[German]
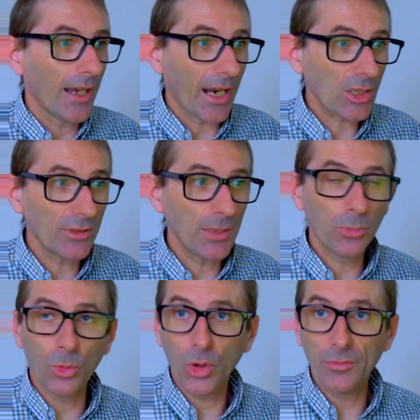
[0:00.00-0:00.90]
Aktueller
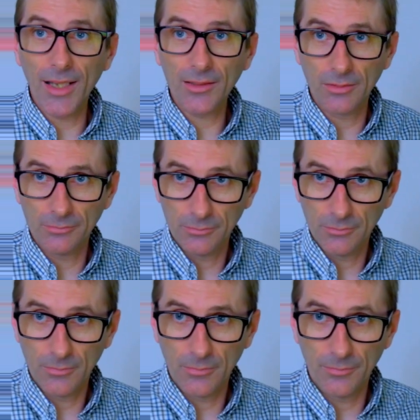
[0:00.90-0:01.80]
Buchwert.
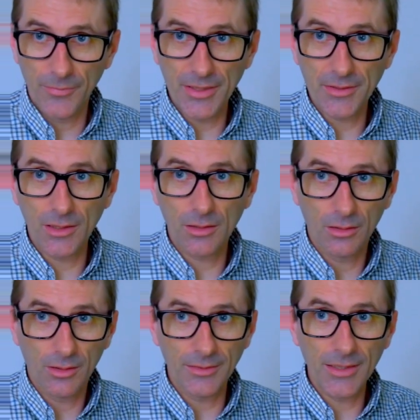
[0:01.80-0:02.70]

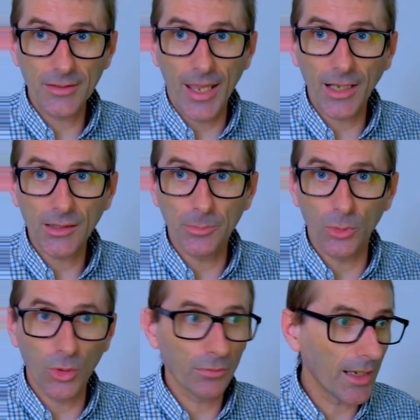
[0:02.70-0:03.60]
Wichtig, nicht der echte
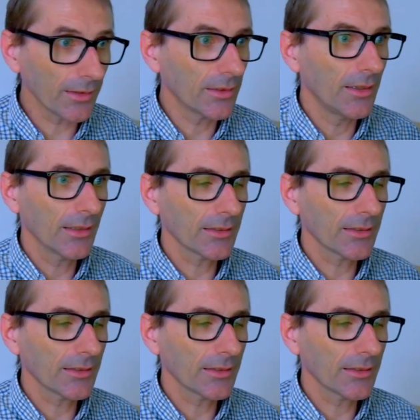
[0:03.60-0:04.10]
Buchwert.